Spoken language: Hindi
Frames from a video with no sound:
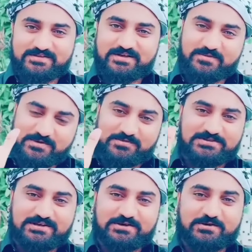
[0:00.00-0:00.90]
अपने
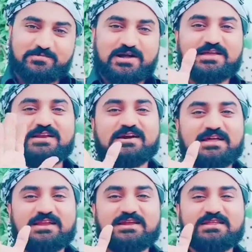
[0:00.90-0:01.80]
मज़े करो बाकी लड़ने
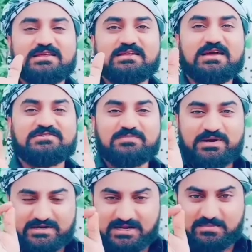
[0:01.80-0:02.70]
वाला नहीं है ना इसने
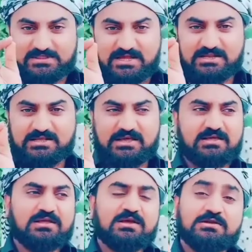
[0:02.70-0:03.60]
बेटे का बदला लिया
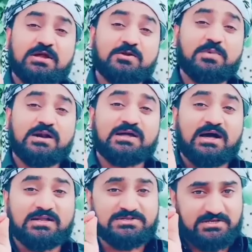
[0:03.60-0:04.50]
है ना नुमान
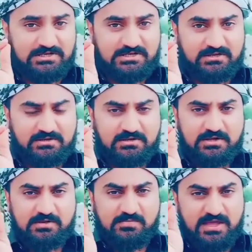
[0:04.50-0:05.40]
खालद से लिया
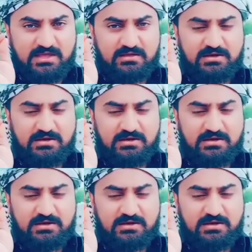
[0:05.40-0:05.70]
है मैं